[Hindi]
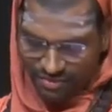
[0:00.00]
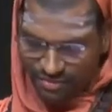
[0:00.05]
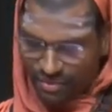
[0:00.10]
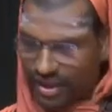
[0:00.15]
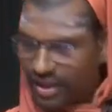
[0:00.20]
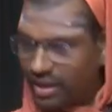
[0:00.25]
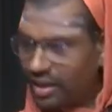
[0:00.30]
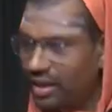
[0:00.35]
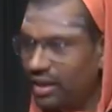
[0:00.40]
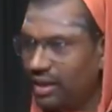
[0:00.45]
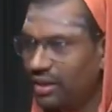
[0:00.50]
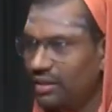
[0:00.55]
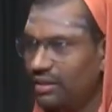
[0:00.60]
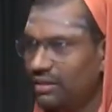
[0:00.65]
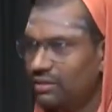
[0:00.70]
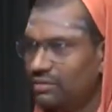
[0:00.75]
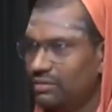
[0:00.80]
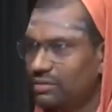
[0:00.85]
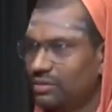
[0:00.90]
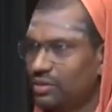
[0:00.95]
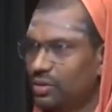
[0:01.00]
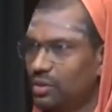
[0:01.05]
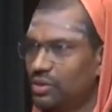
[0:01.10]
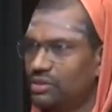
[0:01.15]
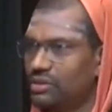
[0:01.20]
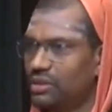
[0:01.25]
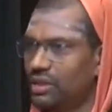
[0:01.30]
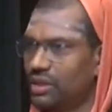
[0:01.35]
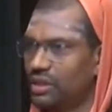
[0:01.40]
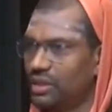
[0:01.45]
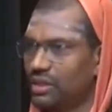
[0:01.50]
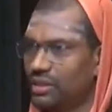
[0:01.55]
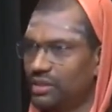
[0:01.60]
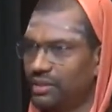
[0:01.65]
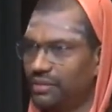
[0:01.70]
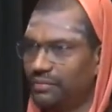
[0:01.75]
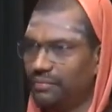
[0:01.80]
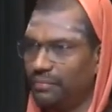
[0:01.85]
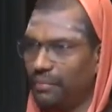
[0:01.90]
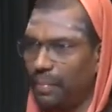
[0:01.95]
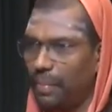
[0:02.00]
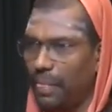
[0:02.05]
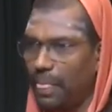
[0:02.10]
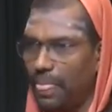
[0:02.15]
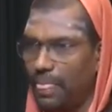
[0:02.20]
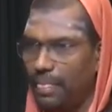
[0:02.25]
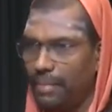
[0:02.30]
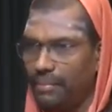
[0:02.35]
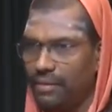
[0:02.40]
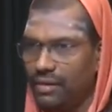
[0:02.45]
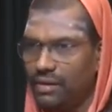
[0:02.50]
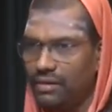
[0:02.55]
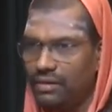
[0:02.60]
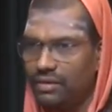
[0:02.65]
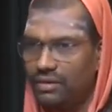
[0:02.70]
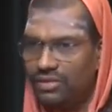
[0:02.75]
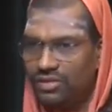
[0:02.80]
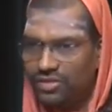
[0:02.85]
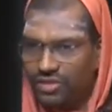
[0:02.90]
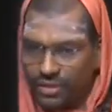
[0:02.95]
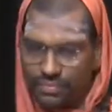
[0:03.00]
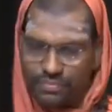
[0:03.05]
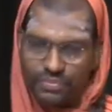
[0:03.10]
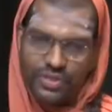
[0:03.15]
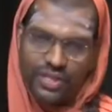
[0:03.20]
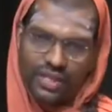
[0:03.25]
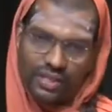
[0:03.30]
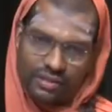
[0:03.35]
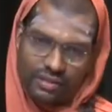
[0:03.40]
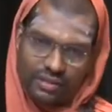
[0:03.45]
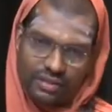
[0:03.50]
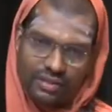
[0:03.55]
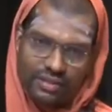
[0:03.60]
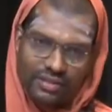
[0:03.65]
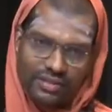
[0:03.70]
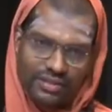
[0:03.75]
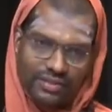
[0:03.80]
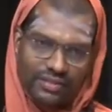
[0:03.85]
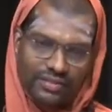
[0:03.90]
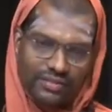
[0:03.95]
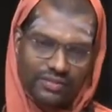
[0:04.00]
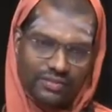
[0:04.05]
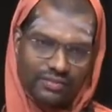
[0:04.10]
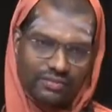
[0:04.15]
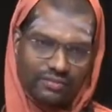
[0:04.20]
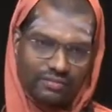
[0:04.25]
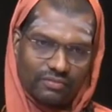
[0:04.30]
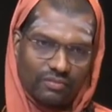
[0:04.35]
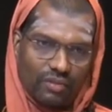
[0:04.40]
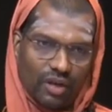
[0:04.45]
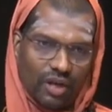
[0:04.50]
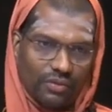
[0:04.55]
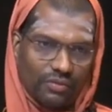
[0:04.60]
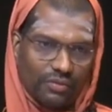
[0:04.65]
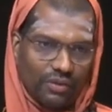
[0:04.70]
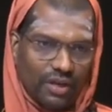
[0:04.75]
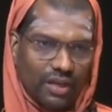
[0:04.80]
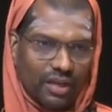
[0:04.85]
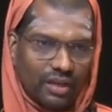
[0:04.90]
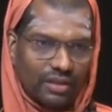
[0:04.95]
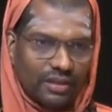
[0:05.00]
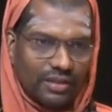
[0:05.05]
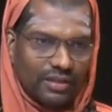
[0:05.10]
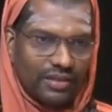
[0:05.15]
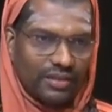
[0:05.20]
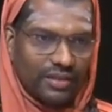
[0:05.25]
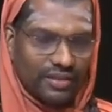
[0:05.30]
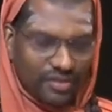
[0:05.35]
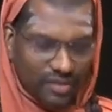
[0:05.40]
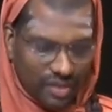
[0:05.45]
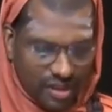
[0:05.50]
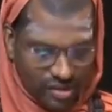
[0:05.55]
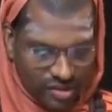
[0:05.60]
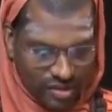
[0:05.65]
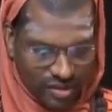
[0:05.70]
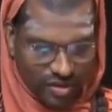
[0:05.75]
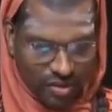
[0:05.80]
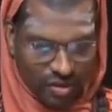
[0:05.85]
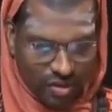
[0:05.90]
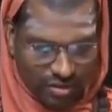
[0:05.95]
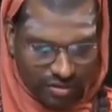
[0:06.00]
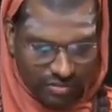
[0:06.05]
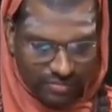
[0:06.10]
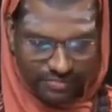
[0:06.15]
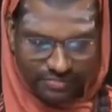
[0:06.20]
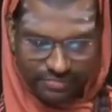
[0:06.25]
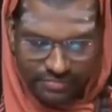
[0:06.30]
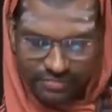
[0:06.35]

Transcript: very good uh, subject what we are discussing on.